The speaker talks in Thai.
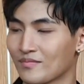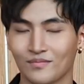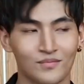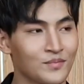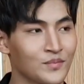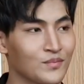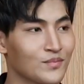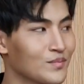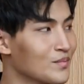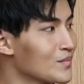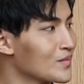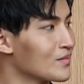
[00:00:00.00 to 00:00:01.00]
แล้วมีพูด
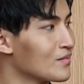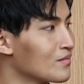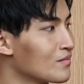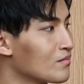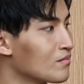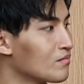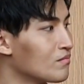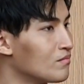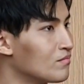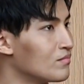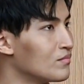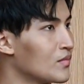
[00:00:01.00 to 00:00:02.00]
คุยหรืออะไรอย่างเงี้ยแล้วหรือยัง
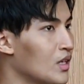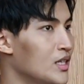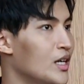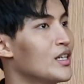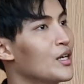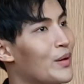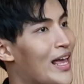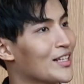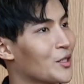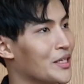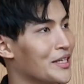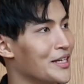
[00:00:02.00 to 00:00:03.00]
เรื่องเรื่องเพลง
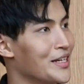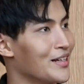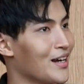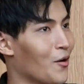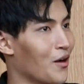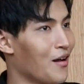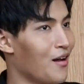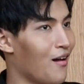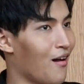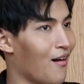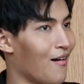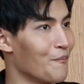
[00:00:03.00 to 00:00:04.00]
ตอนนี้เราก็
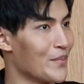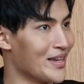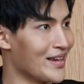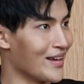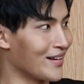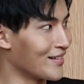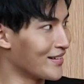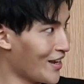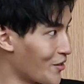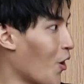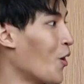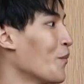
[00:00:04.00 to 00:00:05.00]
มีได้
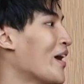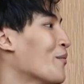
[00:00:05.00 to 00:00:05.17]
ร้องเพลงป